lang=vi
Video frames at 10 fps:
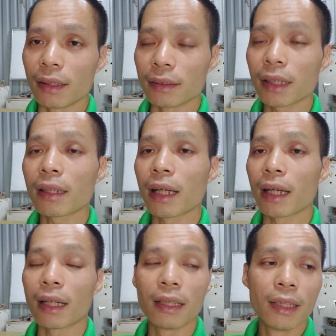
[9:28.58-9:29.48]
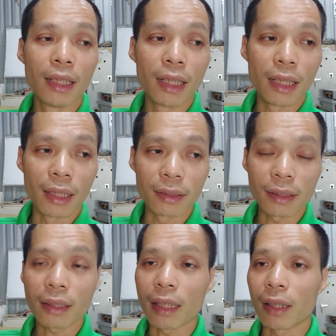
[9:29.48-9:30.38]
à, rất là À,
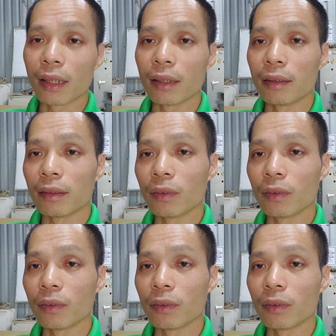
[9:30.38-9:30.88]
rất là